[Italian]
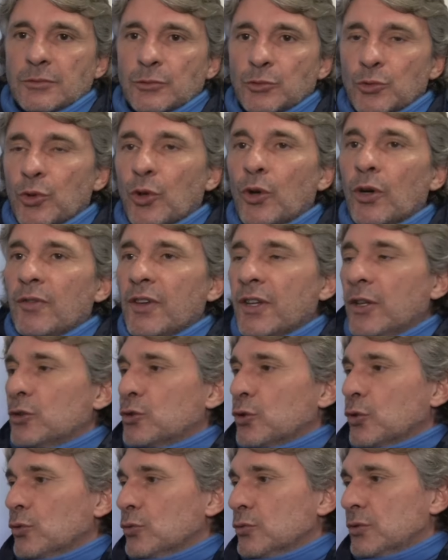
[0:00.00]
uno che vede
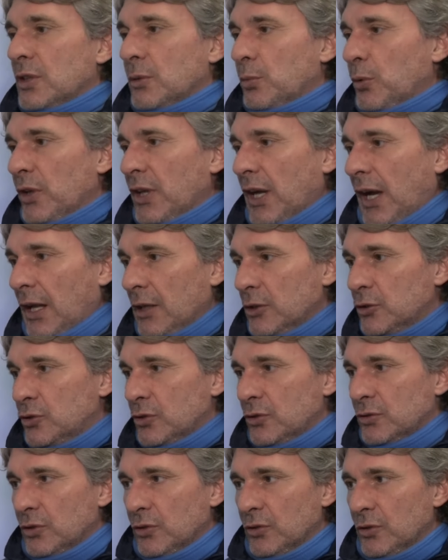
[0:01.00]
solo un tipo di
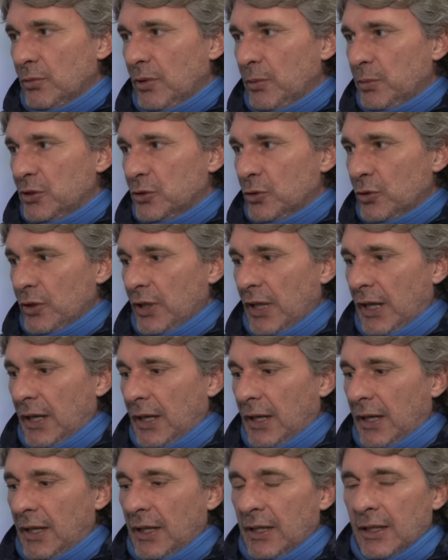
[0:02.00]
calcio, secondo me
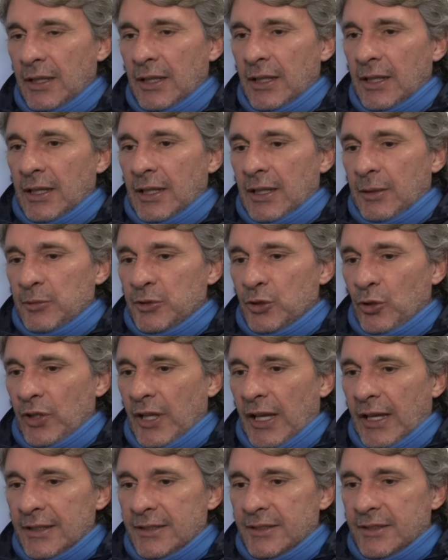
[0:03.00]
bisogna
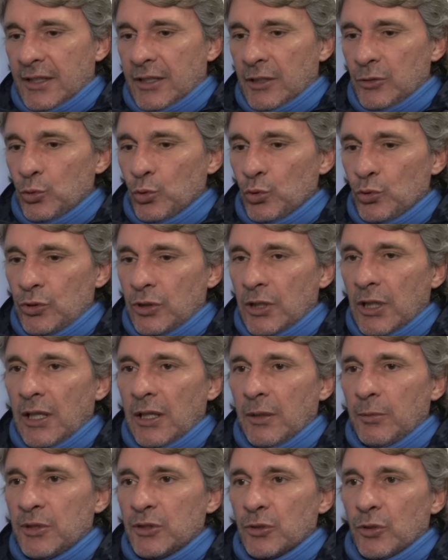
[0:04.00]
bisogna essere
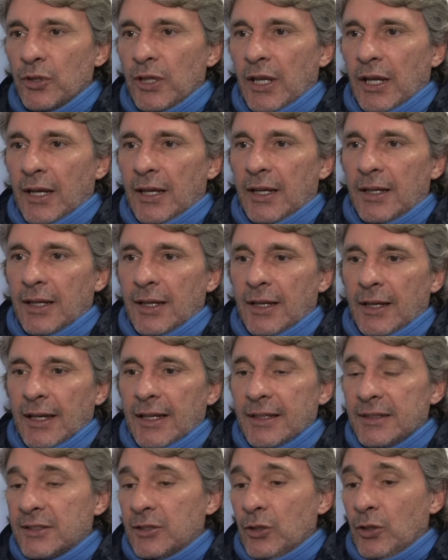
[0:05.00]
duttili, bisogna
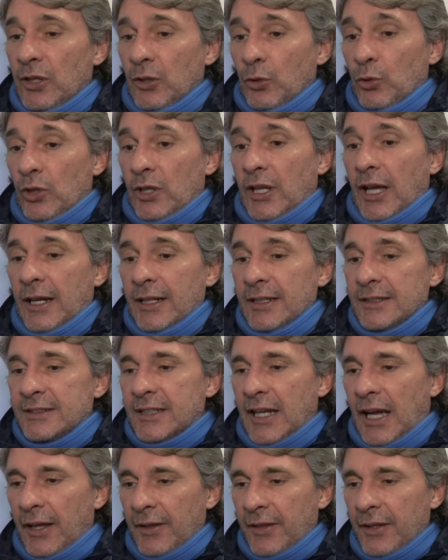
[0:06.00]
essere
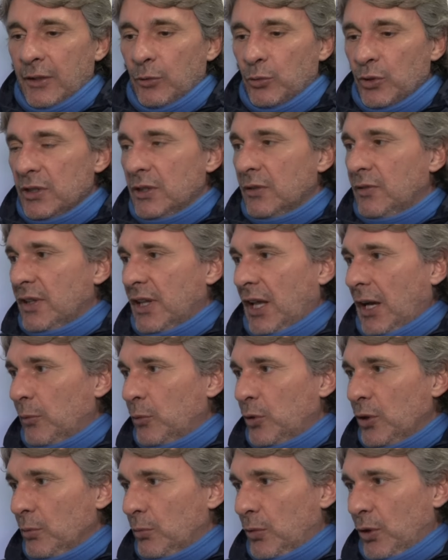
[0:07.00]
organizzati e quindi
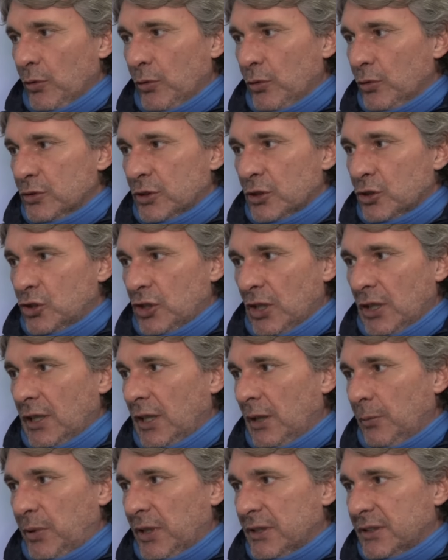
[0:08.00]
vediamo che modulo si
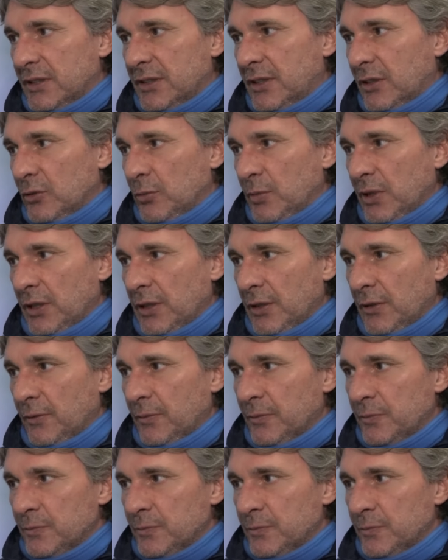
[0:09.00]
sceglie a partire da domenica.